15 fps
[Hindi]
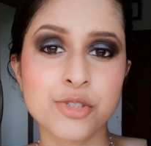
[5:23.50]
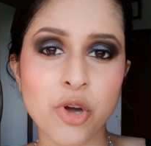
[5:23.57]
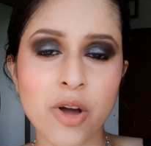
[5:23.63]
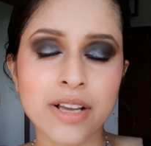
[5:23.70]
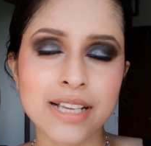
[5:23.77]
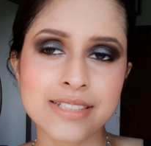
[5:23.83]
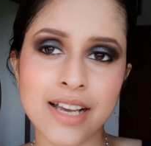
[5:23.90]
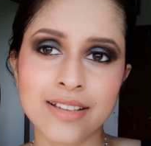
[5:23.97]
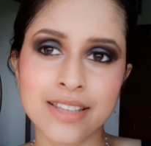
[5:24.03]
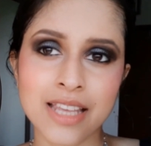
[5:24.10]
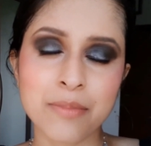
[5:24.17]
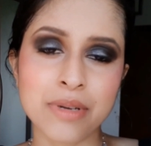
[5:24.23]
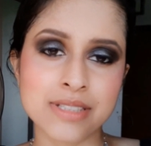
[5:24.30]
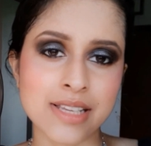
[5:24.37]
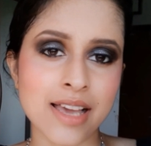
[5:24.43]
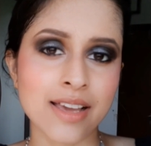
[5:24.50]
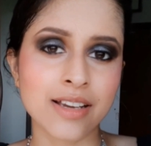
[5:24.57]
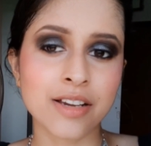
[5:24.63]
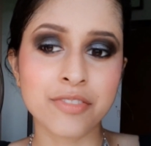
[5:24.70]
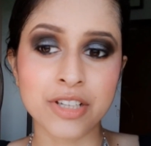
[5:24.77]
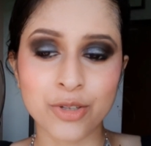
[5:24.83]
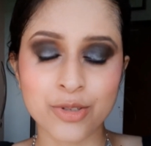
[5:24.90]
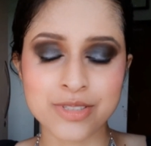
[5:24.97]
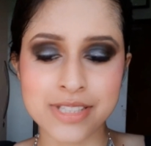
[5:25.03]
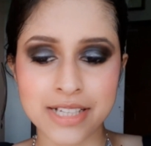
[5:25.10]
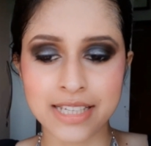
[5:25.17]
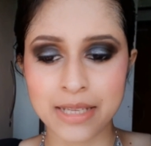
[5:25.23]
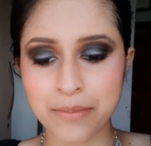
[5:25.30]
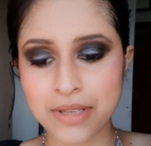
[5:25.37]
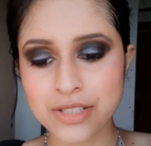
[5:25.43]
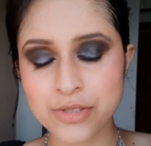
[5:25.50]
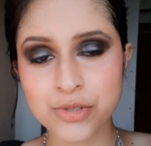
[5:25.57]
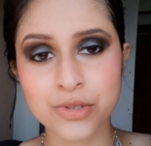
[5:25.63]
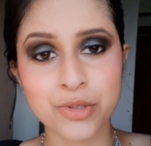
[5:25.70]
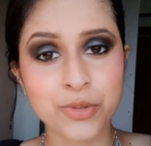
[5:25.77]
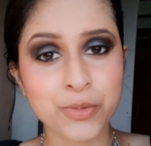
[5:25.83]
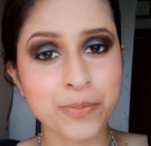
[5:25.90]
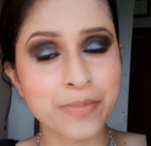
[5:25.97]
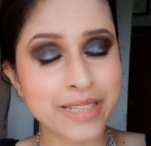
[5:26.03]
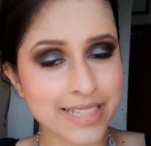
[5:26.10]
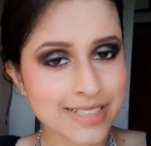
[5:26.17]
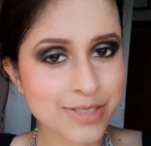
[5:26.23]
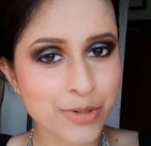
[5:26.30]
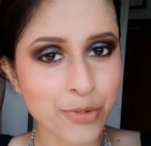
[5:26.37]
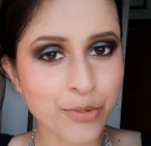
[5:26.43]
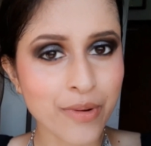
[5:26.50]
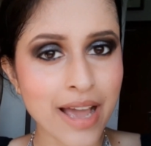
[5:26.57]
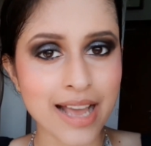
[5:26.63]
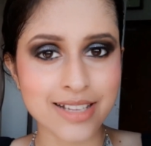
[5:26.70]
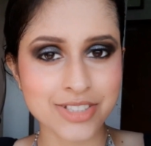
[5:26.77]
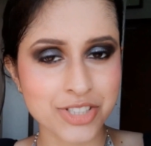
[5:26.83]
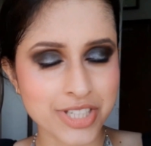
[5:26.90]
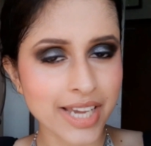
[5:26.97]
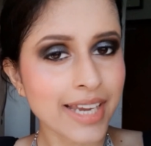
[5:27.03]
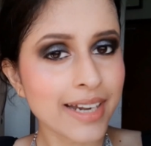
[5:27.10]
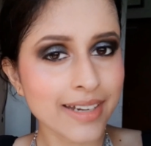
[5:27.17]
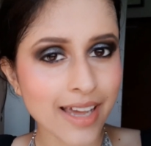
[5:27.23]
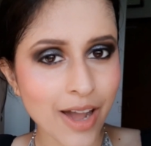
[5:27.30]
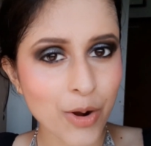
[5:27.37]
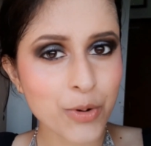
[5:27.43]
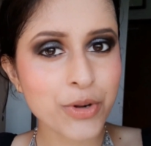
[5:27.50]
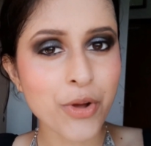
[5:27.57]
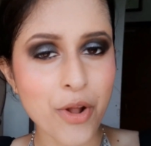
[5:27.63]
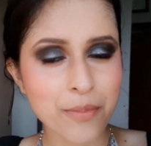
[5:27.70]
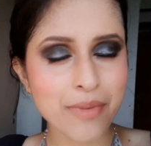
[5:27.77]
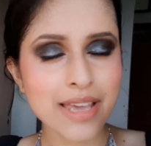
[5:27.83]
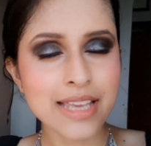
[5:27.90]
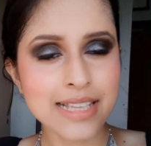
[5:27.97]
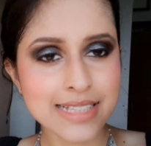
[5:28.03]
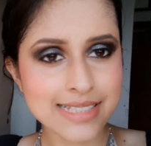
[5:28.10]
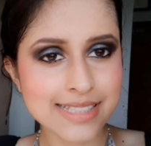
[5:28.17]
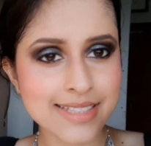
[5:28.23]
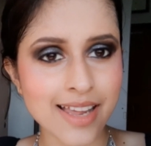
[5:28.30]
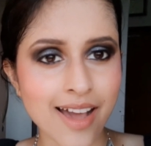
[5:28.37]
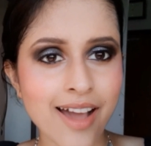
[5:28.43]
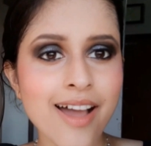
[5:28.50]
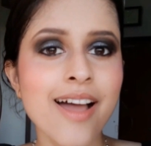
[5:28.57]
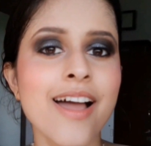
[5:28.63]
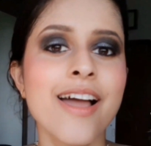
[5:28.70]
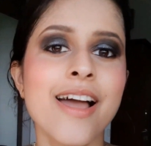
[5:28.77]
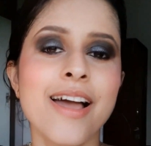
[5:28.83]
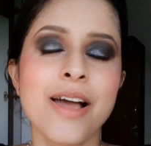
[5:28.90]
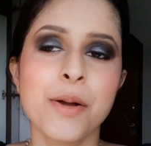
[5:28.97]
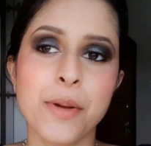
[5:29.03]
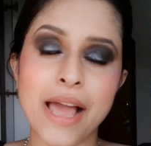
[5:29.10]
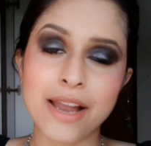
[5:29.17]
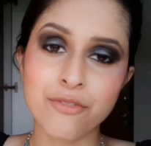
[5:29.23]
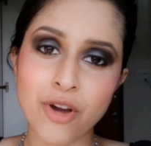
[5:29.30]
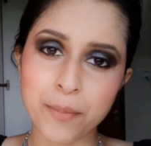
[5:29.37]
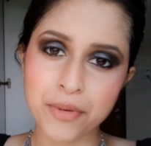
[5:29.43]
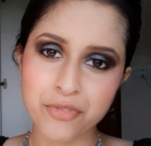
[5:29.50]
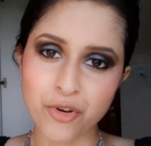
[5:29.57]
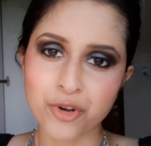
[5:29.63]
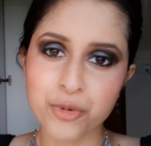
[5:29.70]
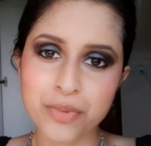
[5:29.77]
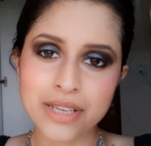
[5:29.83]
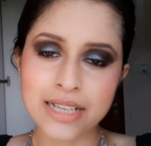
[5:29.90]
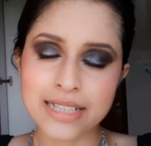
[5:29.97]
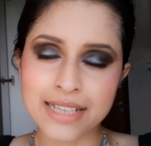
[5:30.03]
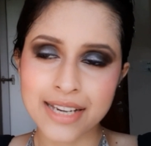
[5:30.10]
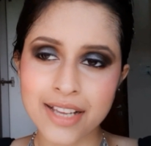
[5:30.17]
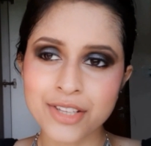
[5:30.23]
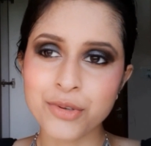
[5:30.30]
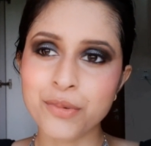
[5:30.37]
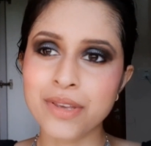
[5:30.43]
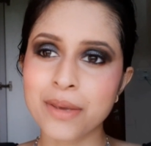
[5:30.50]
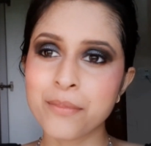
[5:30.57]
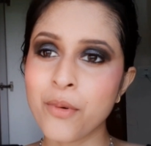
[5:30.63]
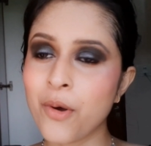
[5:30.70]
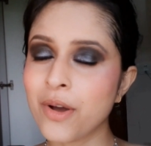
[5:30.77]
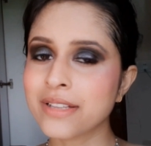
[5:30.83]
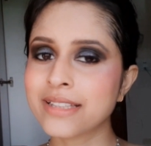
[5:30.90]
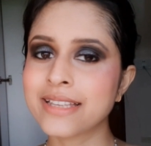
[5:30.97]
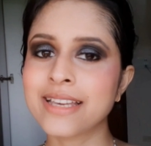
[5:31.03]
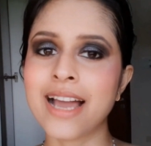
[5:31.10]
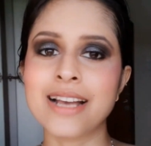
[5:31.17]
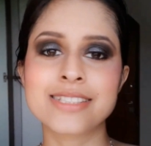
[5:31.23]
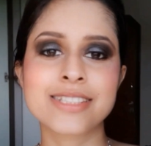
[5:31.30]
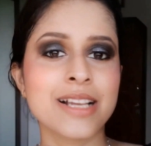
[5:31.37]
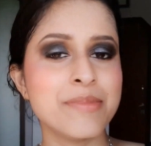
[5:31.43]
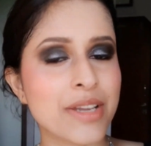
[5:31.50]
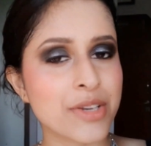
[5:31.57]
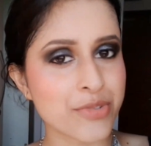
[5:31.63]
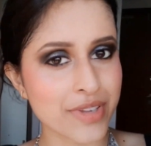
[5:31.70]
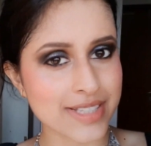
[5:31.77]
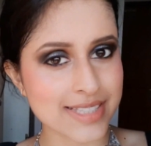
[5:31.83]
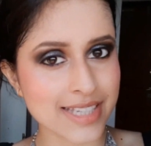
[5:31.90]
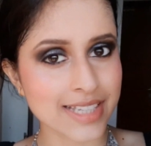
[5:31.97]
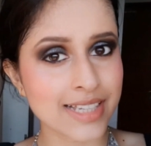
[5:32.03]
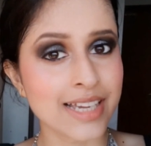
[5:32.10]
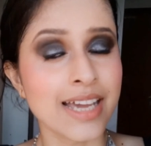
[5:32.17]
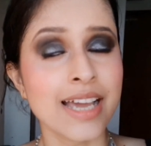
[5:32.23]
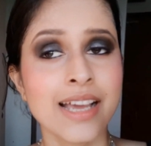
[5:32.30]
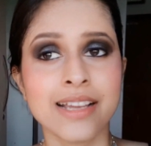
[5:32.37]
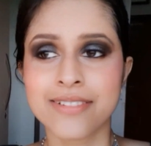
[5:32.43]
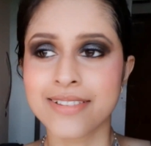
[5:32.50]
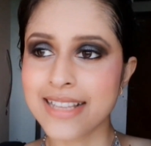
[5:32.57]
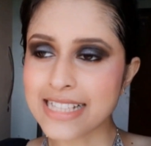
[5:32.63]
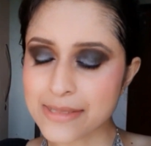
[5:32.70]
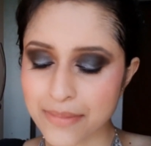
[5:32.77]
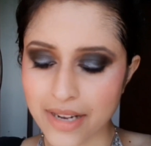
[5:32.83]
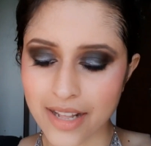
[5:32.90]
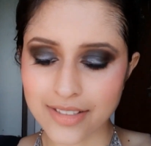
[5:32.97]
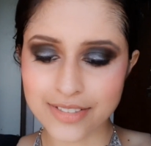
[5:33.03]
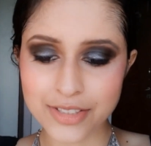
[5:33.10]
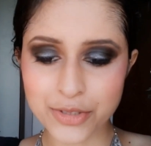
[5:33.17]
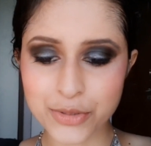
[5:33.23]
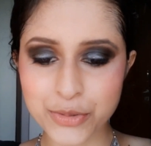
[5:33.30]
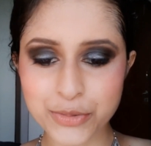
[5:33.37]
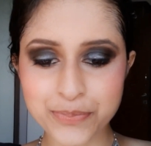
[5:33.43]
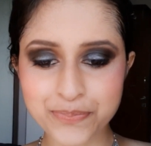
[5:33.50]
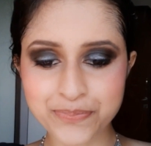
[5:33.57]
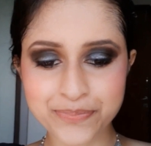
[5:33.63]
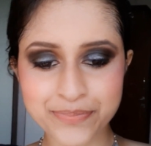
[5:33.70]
सॉन्ग के साथ ही मज़ा आएगा वीडियोज़ देखने में सो प्लीज़ गो एंड चेक इट आउट ऑन माई इंस्टा एंड वहाँ पर फॉलो भी कर लेना क्योंकि बहुत ही आजकल मैं इंटरेस्टिंग रील्स बनाती हूँ